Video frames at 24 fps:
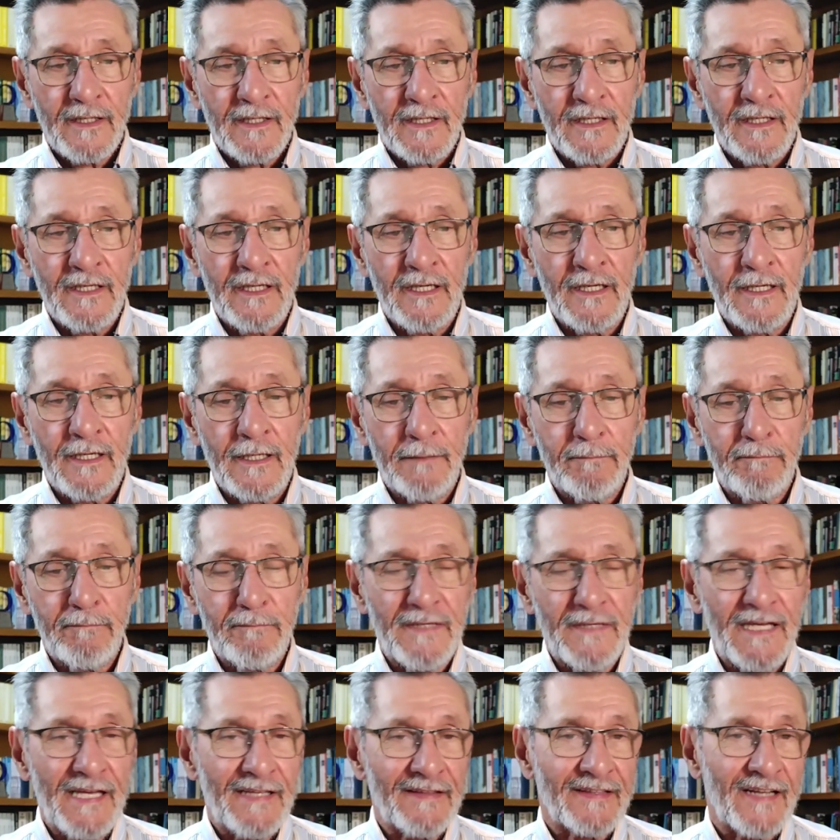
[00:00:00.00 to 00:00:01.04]
y
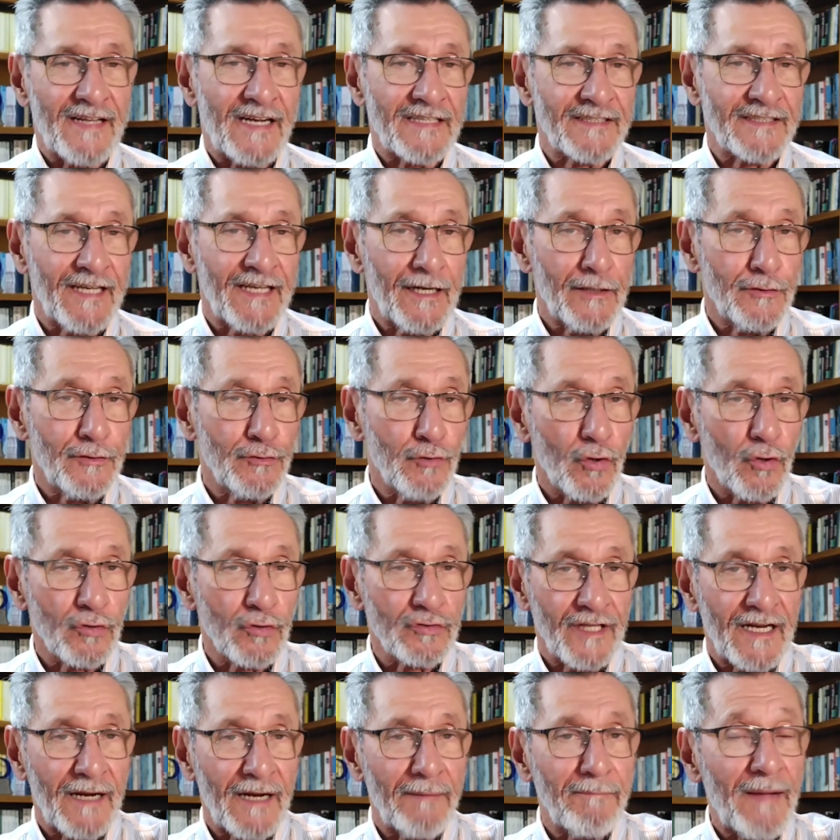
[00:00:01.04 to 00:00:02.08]
mientras que el
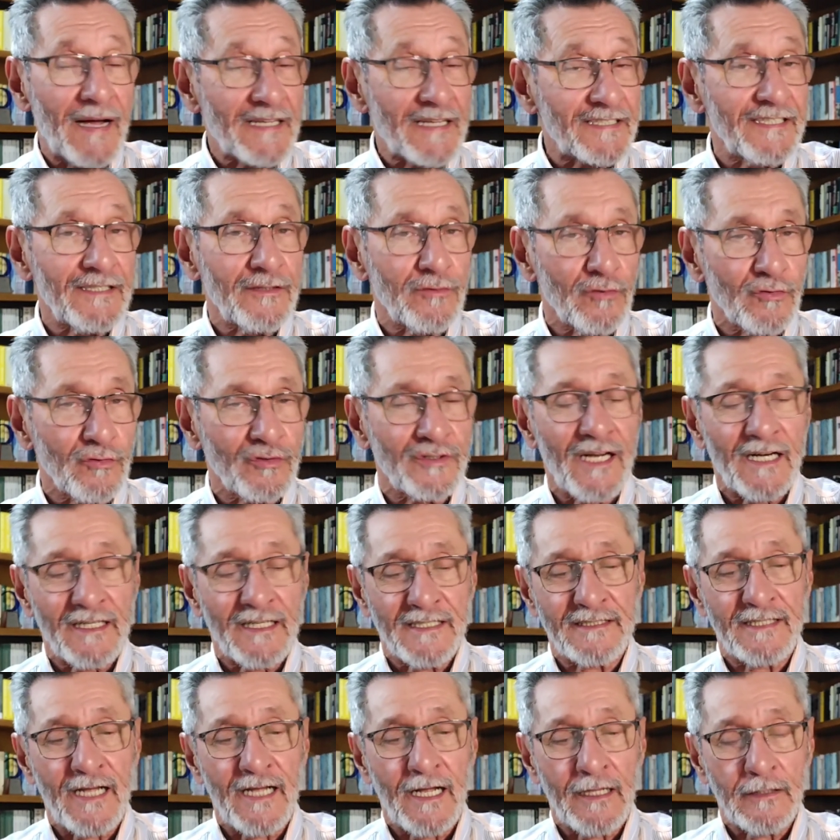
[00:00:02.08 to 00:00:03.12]
norte era más
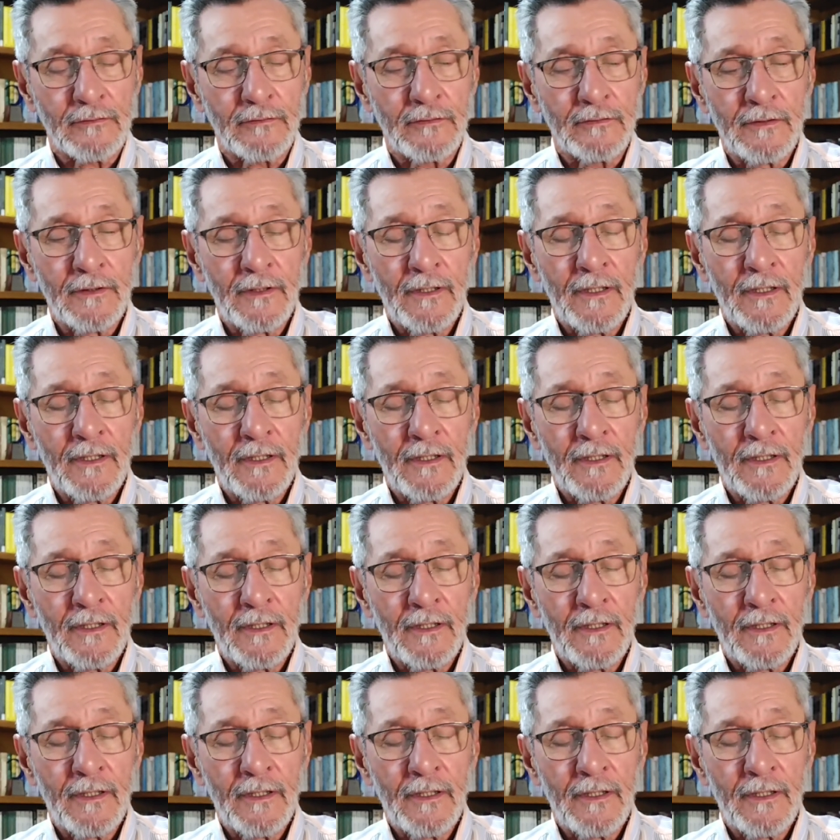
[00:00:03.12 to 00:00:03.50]
industrializado,